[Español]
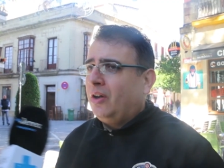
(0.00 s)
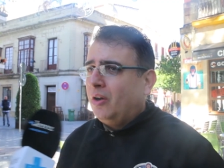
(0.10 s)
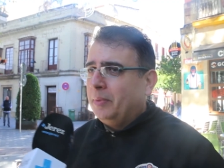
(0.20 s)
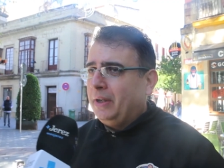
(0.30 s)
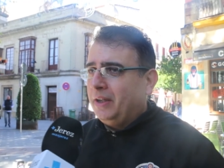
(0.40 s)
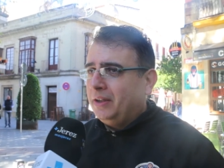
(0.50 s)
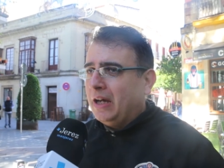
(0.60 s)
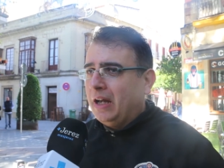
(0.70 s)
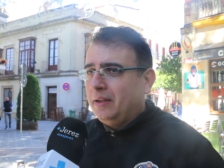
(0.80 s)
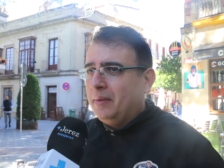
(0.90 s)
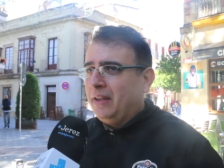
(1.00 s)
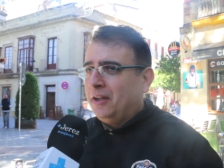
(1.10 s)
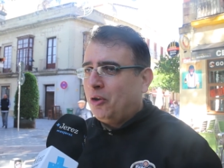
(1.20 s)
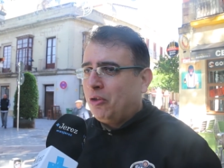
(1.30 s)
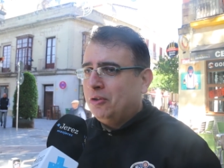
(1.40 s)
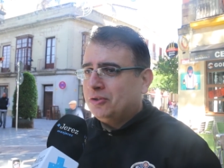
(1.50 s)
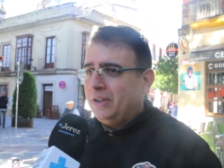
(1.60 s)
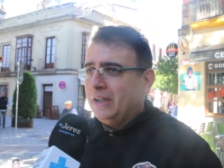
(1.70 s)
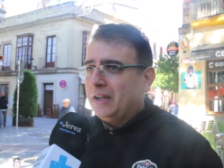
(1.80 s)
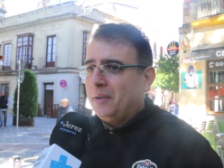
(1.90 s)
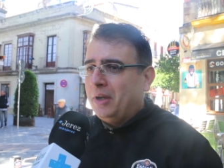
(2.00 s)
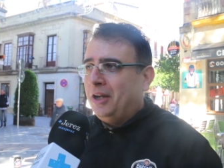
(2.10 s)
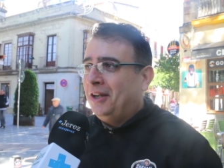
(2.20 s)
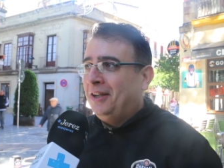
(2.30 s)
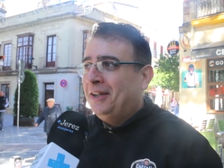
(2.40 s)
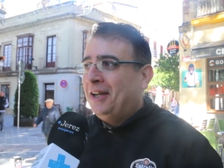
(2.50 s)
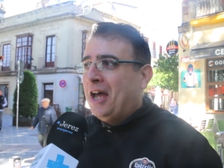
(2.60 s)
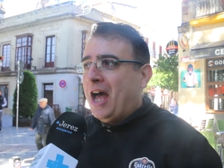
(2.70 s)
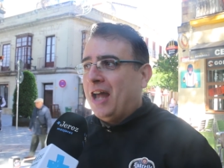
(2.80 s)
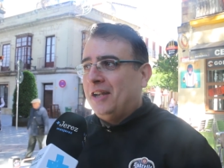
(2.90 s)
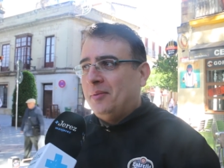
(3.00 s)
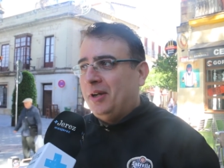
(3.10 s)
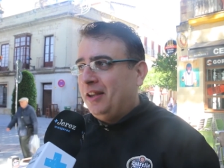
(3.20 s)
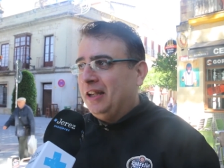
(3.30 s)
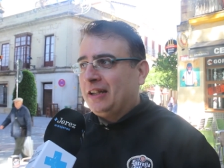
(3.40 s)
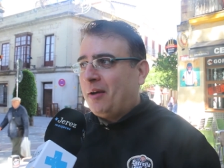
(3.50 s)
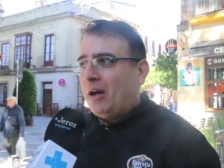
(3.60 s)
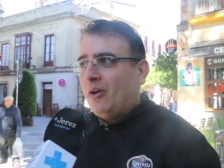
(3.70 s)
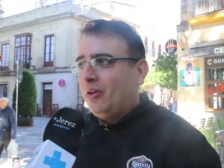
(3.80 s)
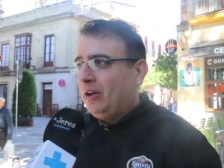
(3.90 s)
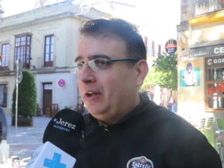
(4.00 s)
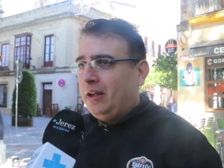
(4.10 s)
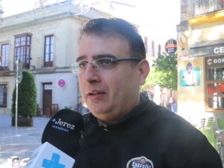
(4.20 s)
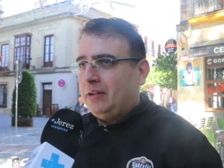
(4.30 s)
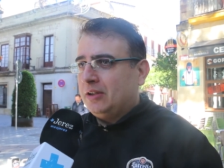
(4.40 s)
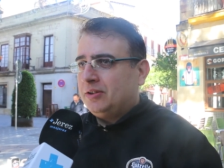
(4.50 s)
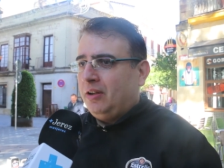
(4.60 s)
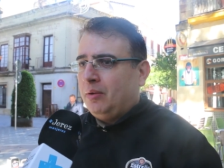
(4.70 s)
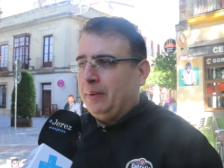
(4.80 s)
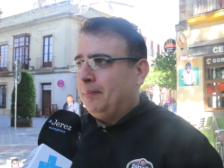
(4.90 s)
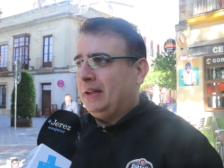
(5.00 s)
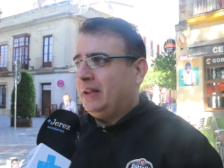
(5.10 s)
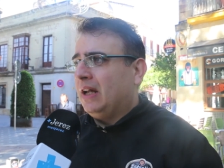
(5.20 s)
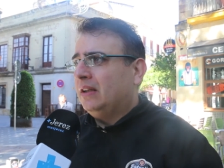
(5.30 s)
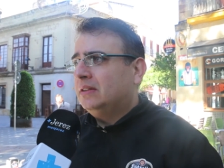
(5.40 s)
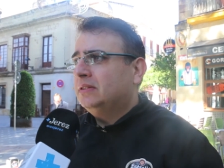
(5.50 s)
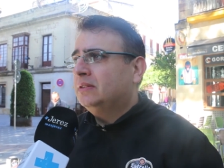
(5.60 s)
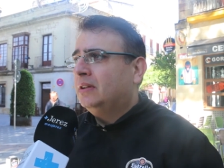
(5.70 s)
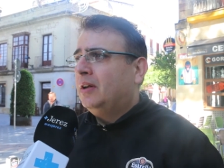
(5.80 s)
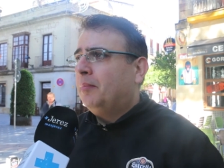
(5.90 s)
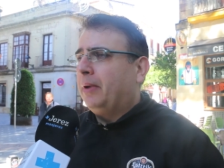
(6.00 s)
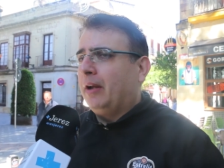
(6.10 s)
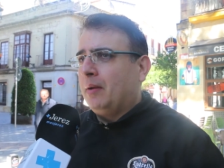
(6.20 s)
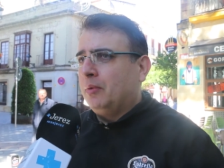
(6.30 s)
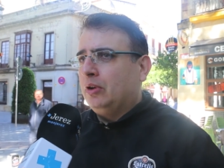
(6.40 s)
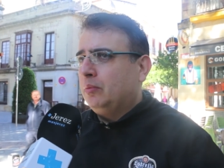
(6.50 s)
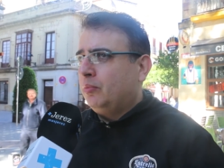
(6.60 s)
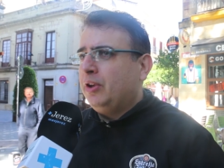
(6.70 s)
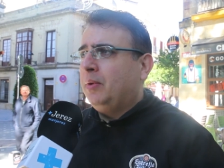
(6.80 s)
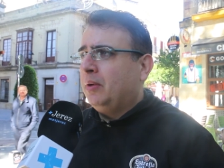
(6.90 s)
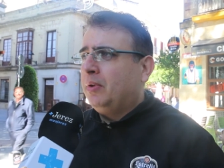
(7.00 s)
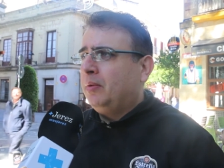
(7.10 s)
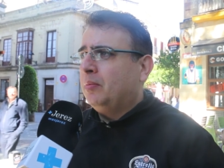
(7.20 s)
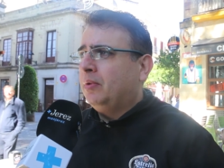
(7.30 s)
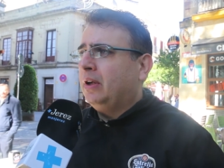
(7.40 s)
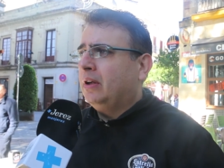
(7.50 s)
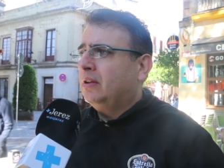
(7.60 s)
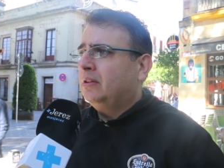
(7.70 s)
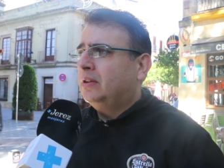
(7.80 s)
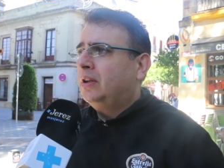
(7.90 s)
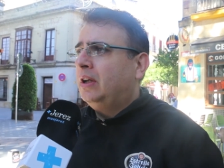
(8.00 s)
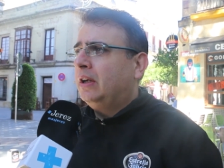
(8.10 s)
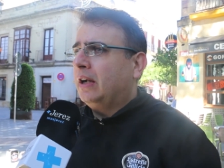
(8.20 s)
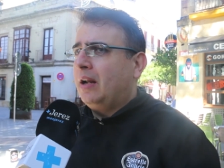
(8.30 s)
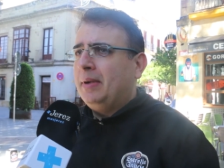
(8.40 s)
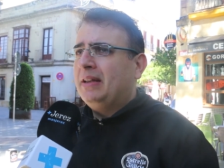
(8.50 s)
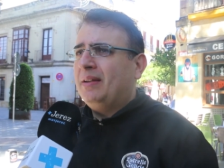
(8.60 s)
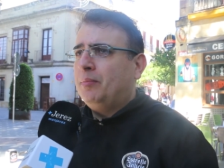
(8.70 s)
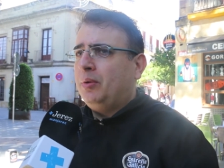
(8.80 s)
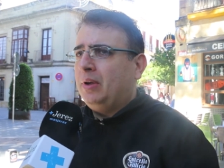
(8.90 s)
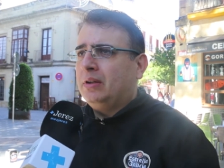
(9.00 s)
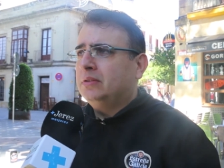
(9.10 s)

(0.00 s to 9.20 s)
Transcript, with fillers: Hombre, a nivel de negocio sí, a nivel, a nivel de trabajo eh, ha sido bestial. Pero vamos, muy bien, muy bien, muy bien. Realmente muy bien.